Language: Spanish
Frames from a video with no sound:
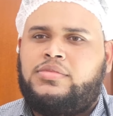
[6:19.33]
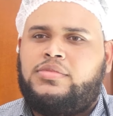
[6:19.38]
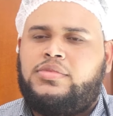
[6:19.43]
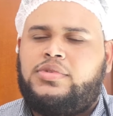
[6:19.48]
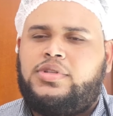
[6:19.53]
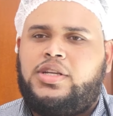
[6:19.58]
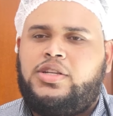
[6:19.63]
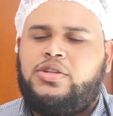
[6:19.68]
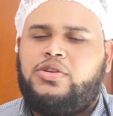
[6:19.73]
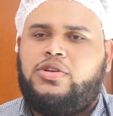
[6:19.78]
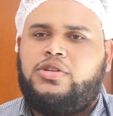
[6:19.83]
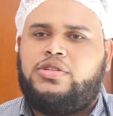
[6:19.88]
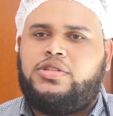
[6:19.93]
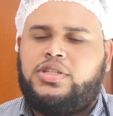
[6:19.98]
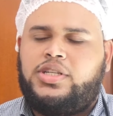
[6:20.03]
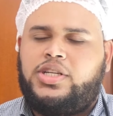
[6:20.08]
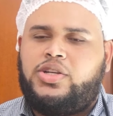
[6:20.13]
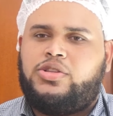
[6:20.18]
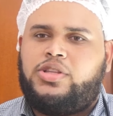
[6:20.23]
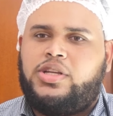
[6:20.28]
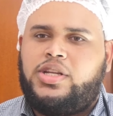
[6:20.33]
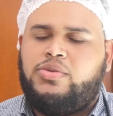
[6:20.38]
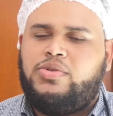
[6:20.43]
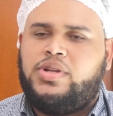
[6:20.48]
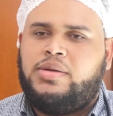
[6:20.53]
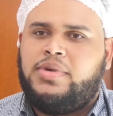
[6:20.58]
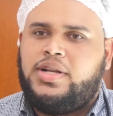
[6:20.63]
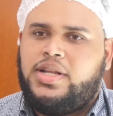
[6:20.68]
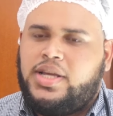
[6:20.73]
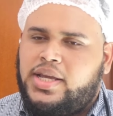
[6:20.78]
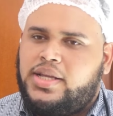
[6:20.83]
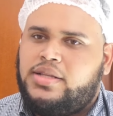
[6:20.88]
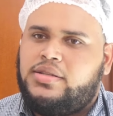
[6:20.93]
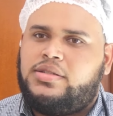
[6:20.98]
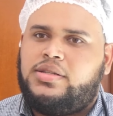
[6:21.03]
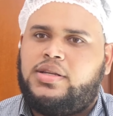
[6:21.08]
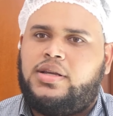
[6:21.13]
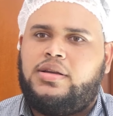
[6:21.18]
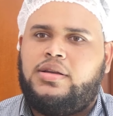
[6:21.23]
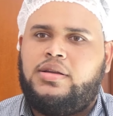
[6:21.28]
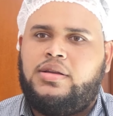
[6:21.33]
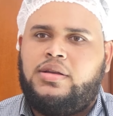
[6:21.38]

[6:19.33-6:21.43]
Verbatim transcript: Señor, sí, yo tenía una emergencia.